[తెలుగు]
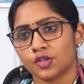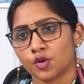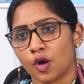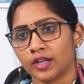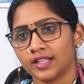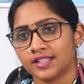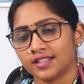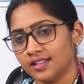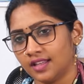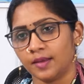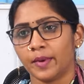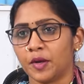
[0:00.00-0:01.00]
షాక్ ఇచ్చింది
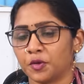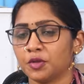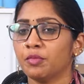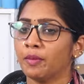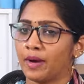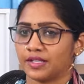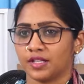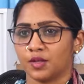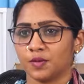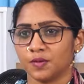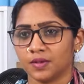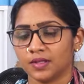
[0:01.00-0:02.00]
ఏమై ఉంటుంది మేము మాటల్లో